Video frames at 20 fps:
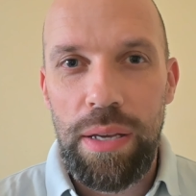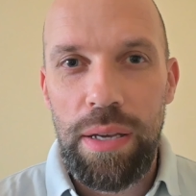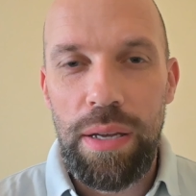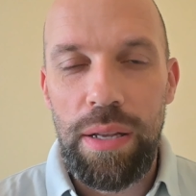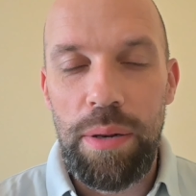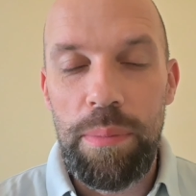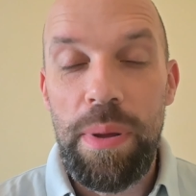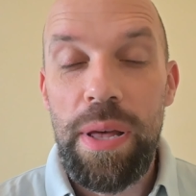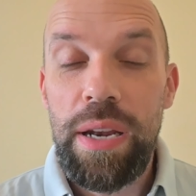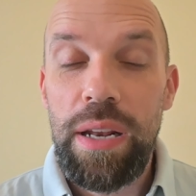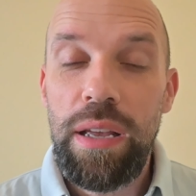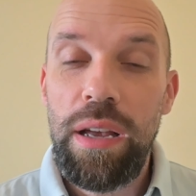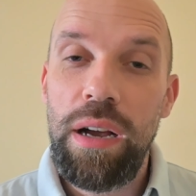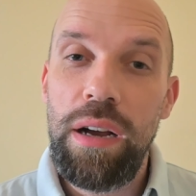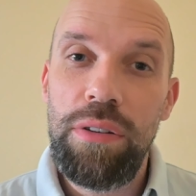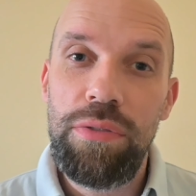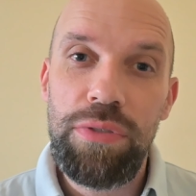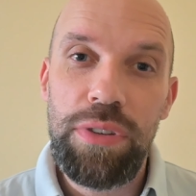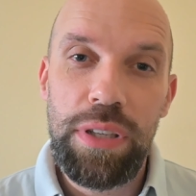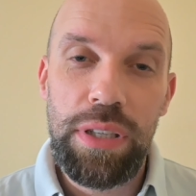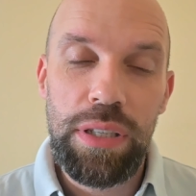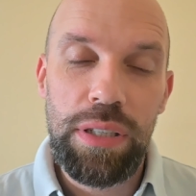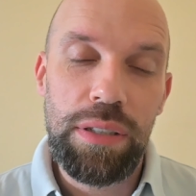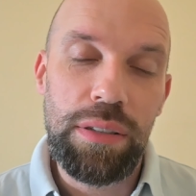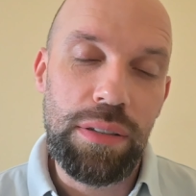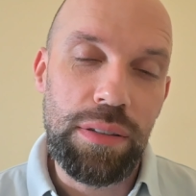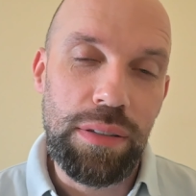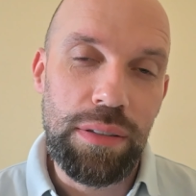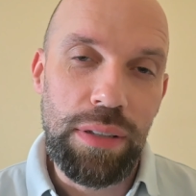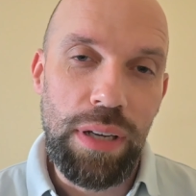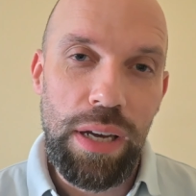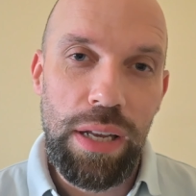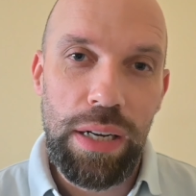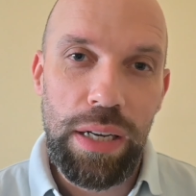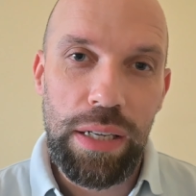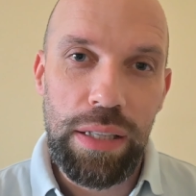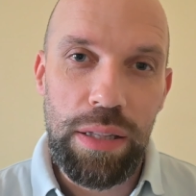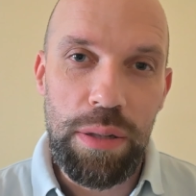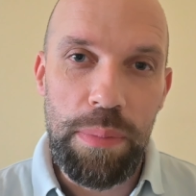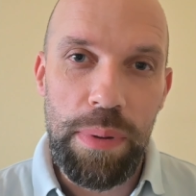البارحة في آه،
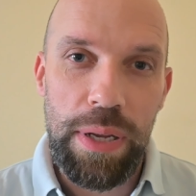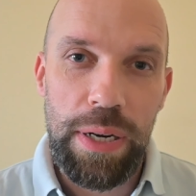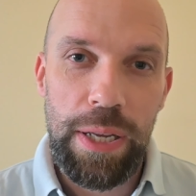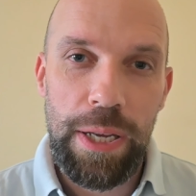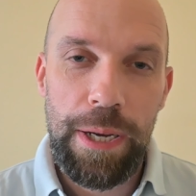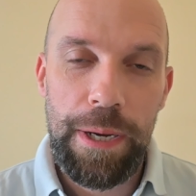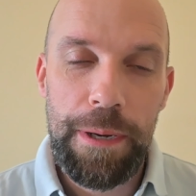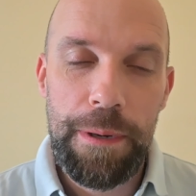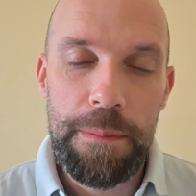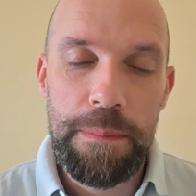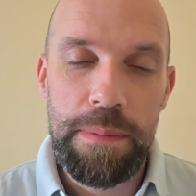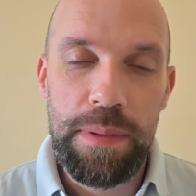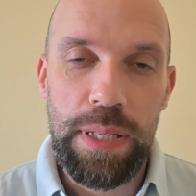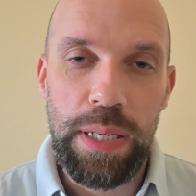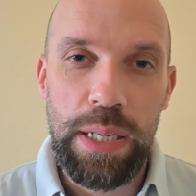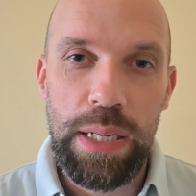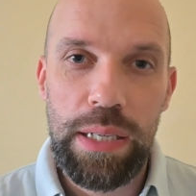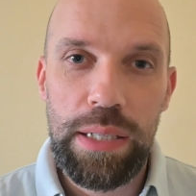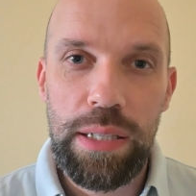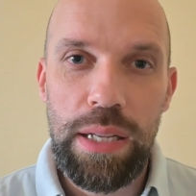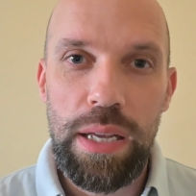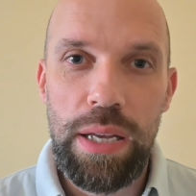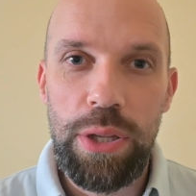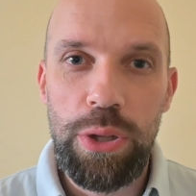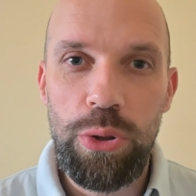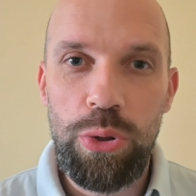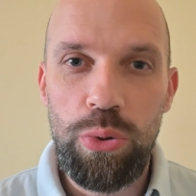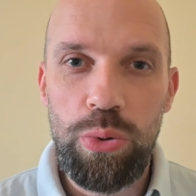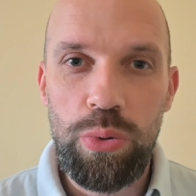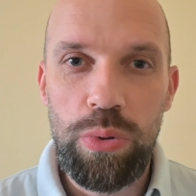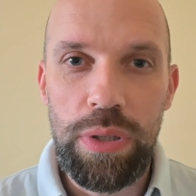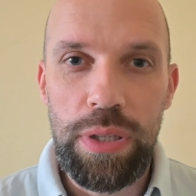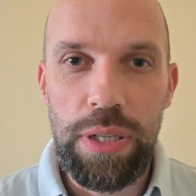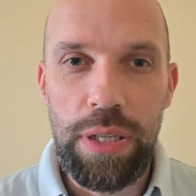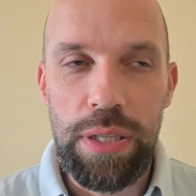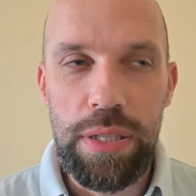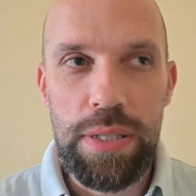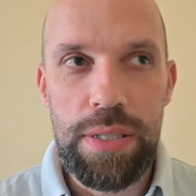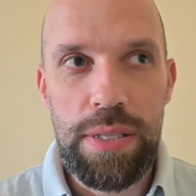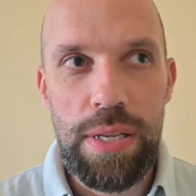حلقة البارحة ذكرنا أنه
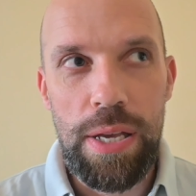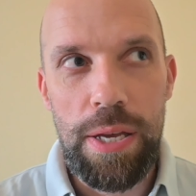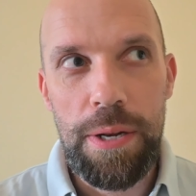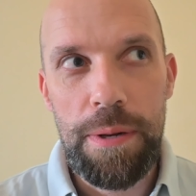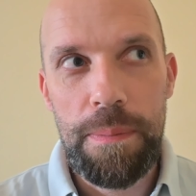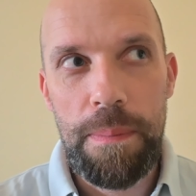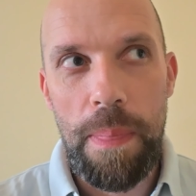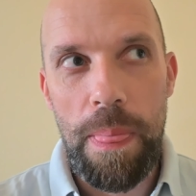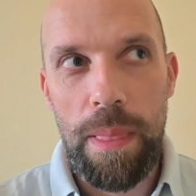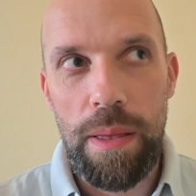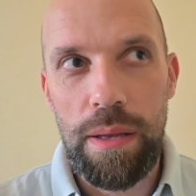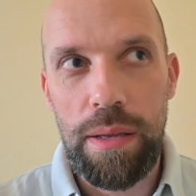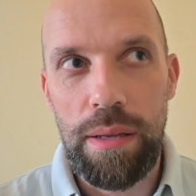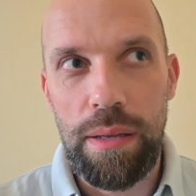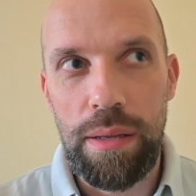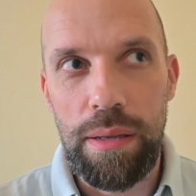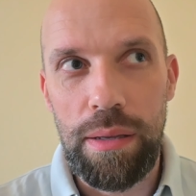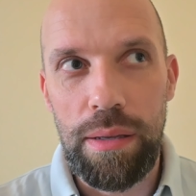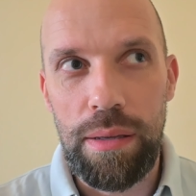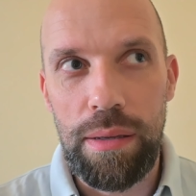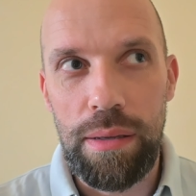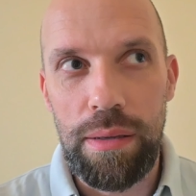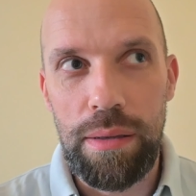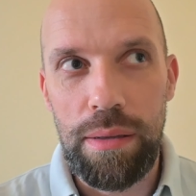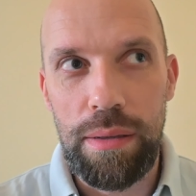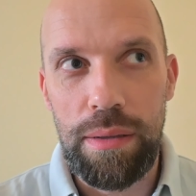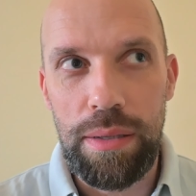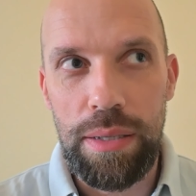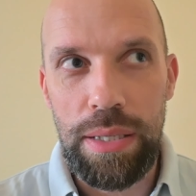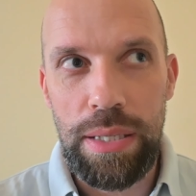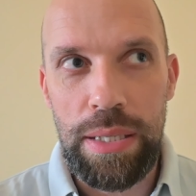الإنسان آه،